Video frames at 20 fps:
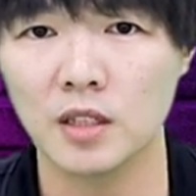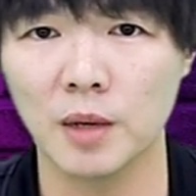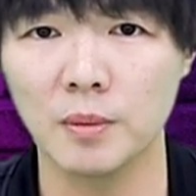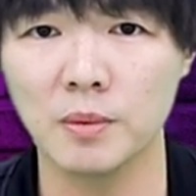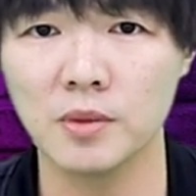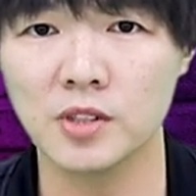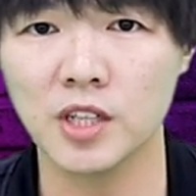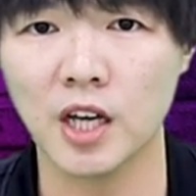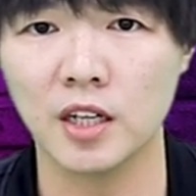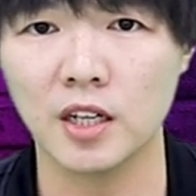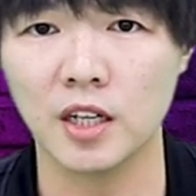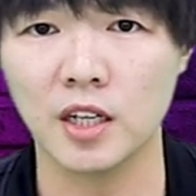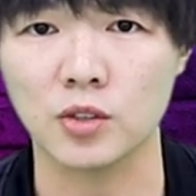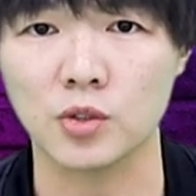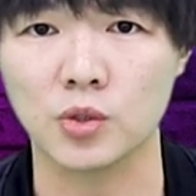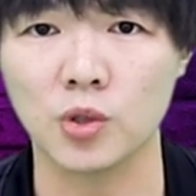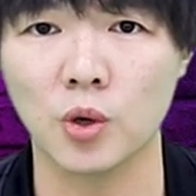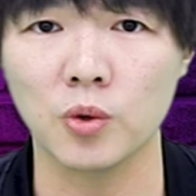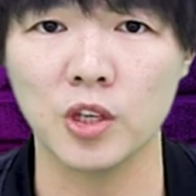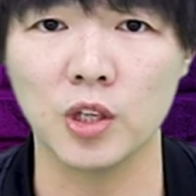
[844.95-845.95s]
他们占领
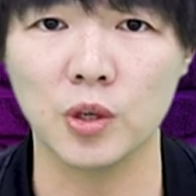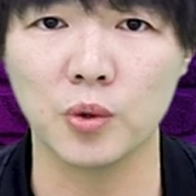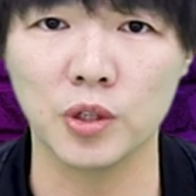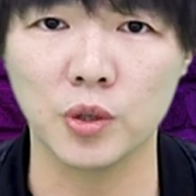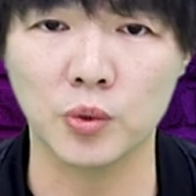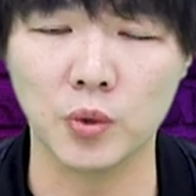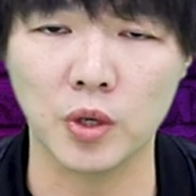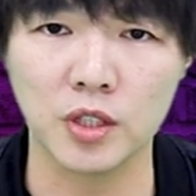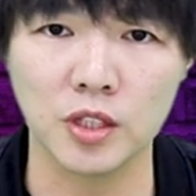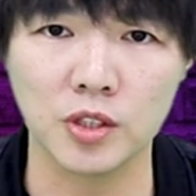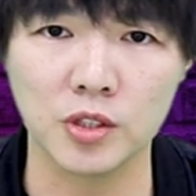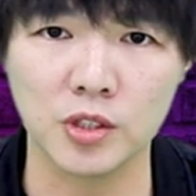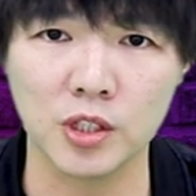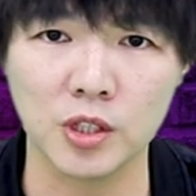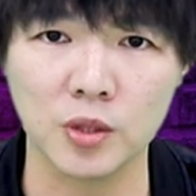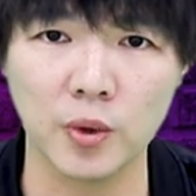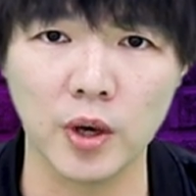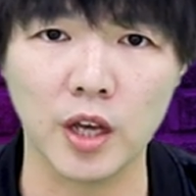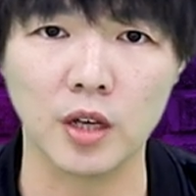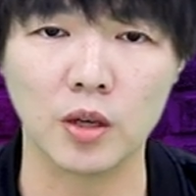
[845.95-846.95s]
州议会的原因，是
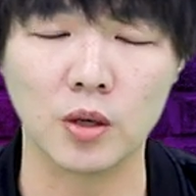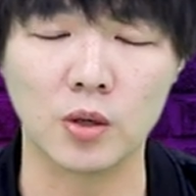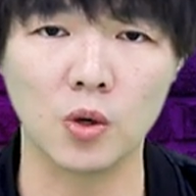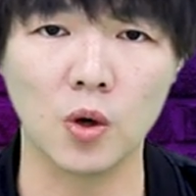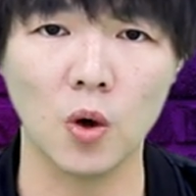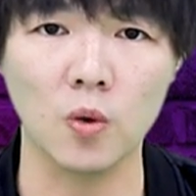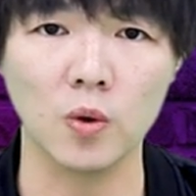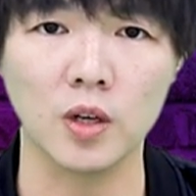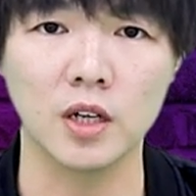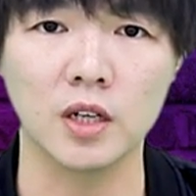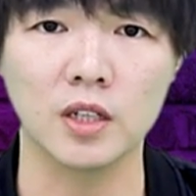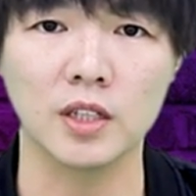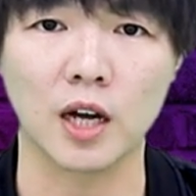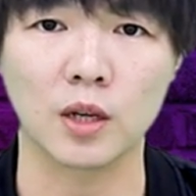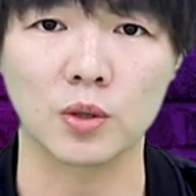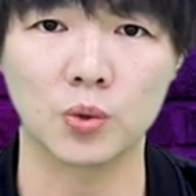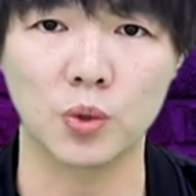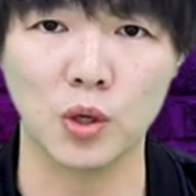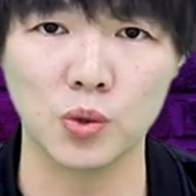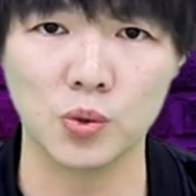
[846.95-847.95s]
因为共和
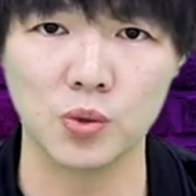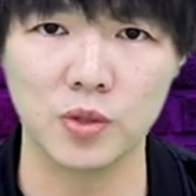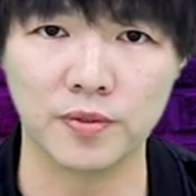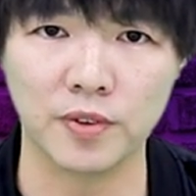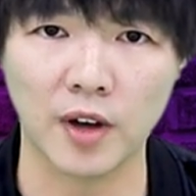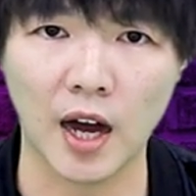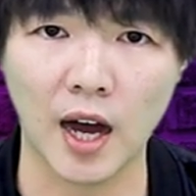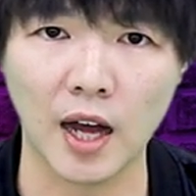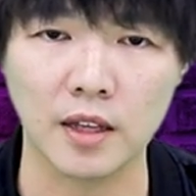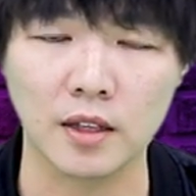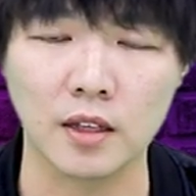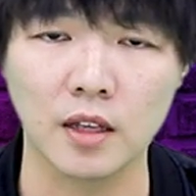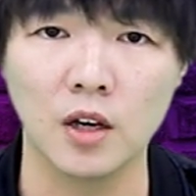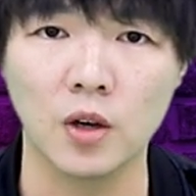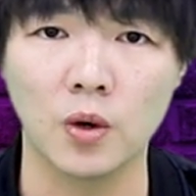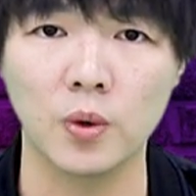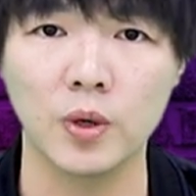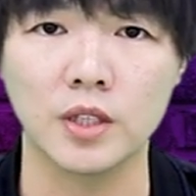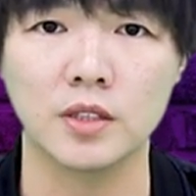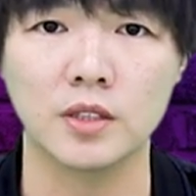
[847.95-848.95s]
党推出的法案
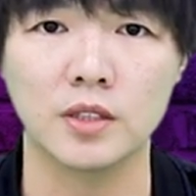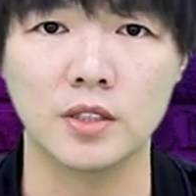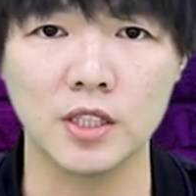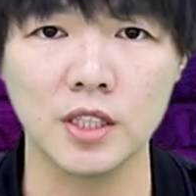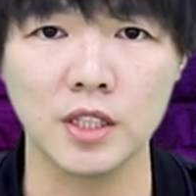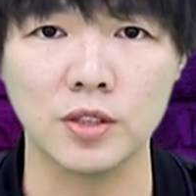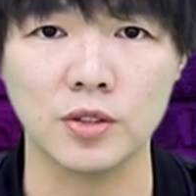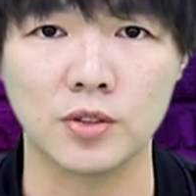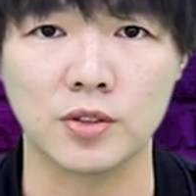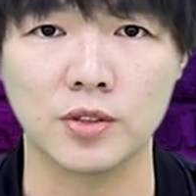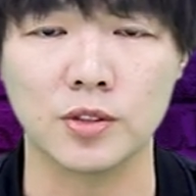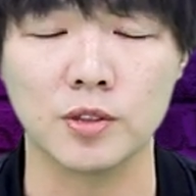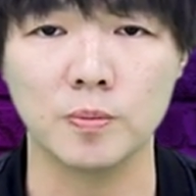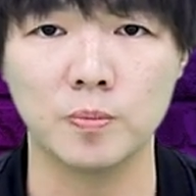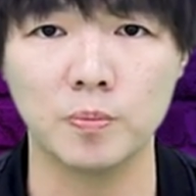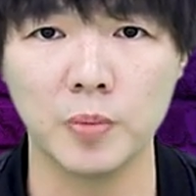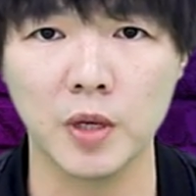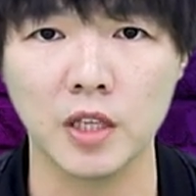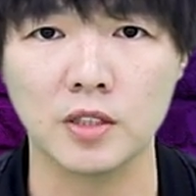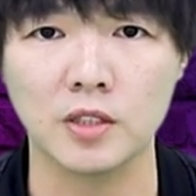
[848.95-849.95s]
会禁止
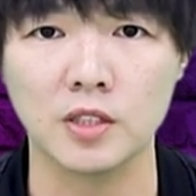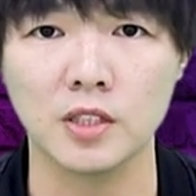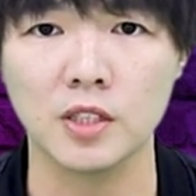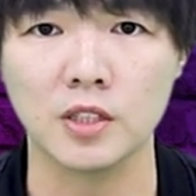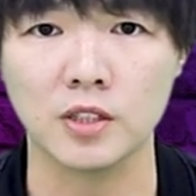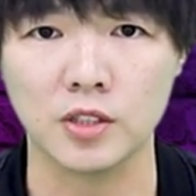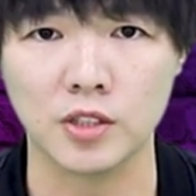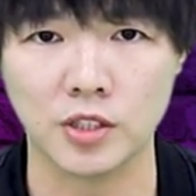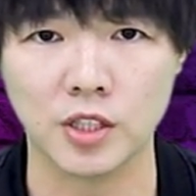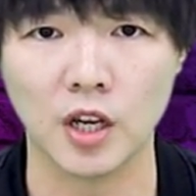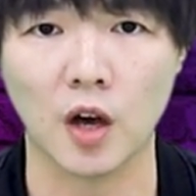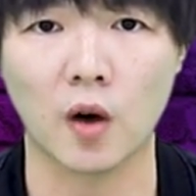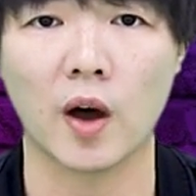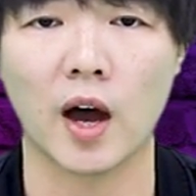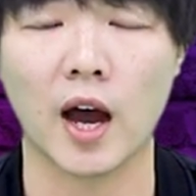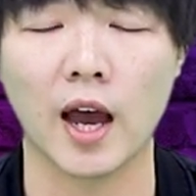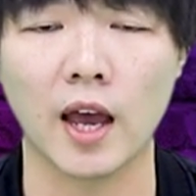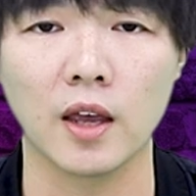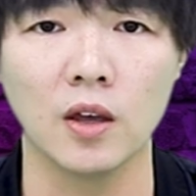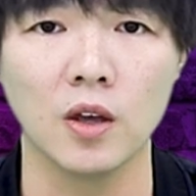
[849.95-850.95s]
变性小
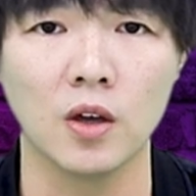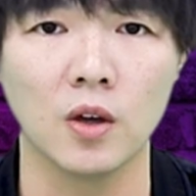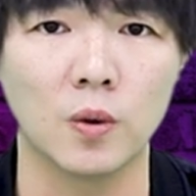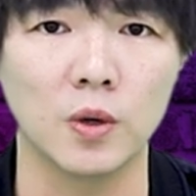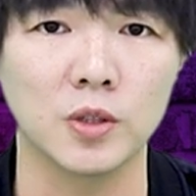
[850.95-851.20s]
孩，